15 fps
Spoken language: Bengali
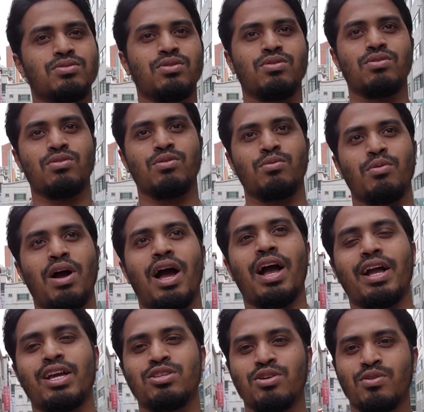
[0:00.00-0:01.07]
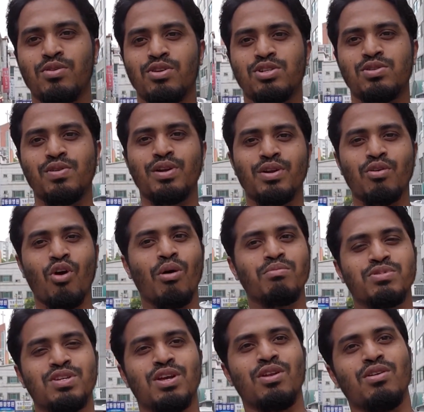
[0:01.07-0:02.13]
সো আগে যখন স্টুডেন্ট কম
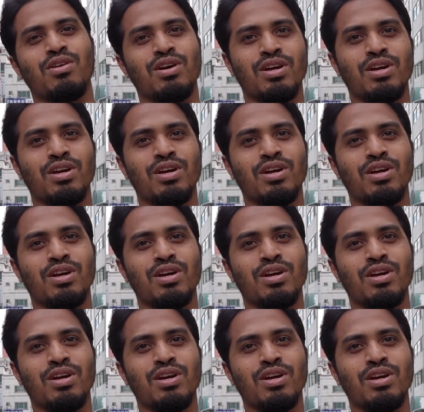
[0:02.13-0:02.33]
ছিল